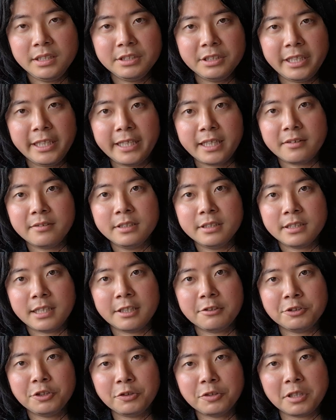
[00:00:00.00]
で、
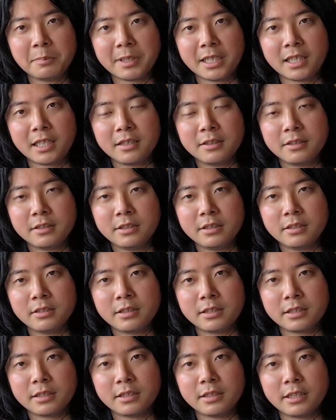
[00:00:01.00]
あの、ちょっと今、
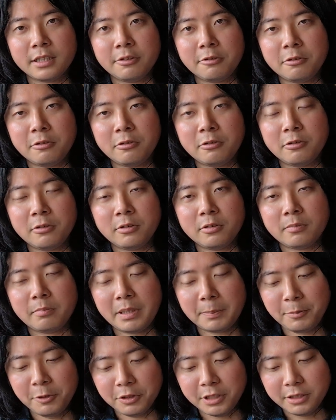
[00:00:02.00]
あのー、
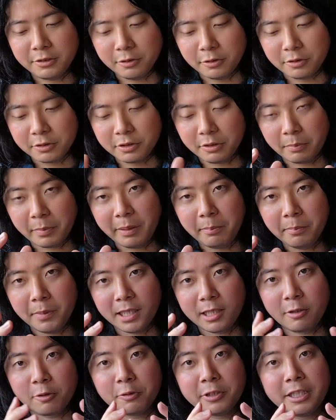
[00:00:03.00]
まあ、プロジェクトのその
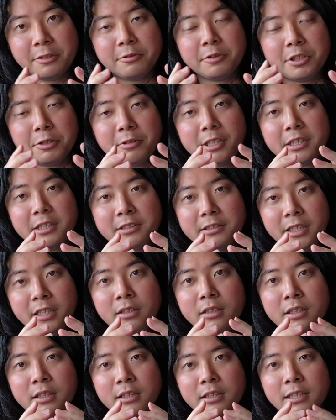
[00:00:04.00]
メンバーが行うっていうわけです
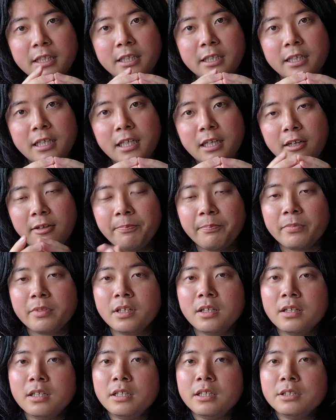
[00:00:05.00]
ね。だから、
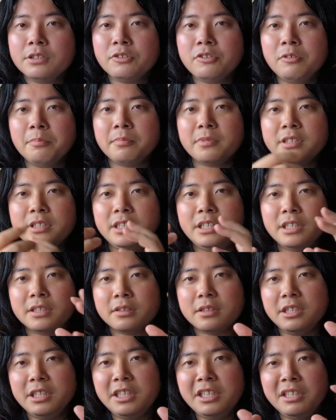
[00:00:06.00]
その、
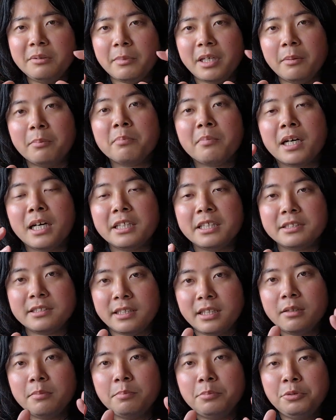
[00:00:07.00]
いいメンバーです
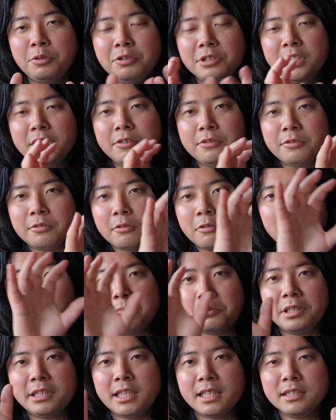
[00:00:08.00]
ね。プロジェクトを
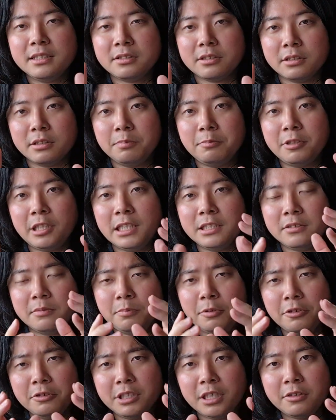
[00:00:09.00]
満たすプラ、
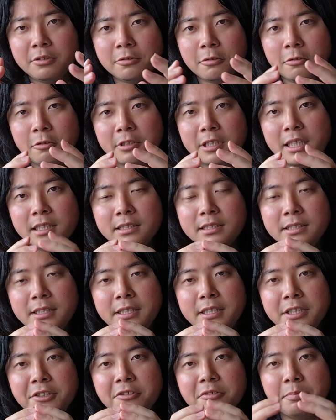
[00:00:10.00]
プロジェクトを達
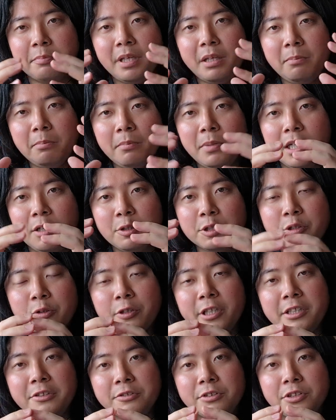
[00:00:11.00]
成できるメンバーを
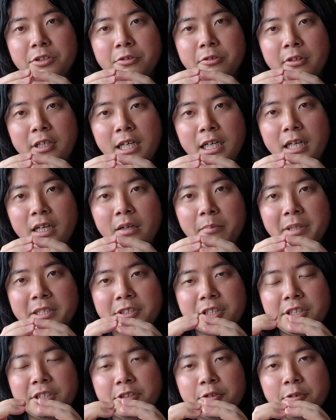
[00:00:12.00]
揃えるっていうのが、ま
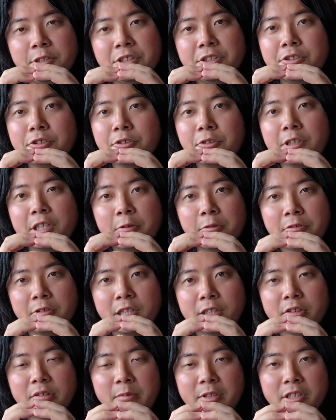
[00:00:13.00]
ず非常に重要なこと
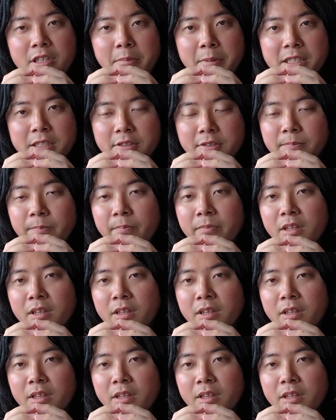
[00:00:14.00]
だと思ってます。